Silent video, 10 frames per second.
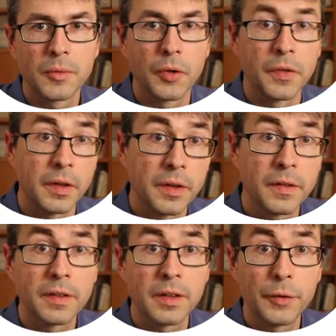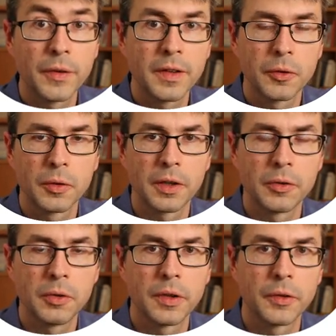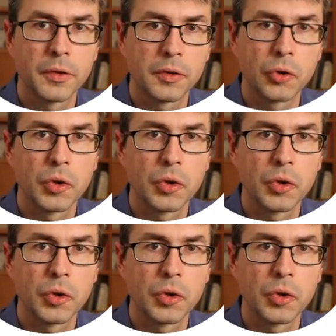Und sie erinnern sich, if x ungleich 0, also solche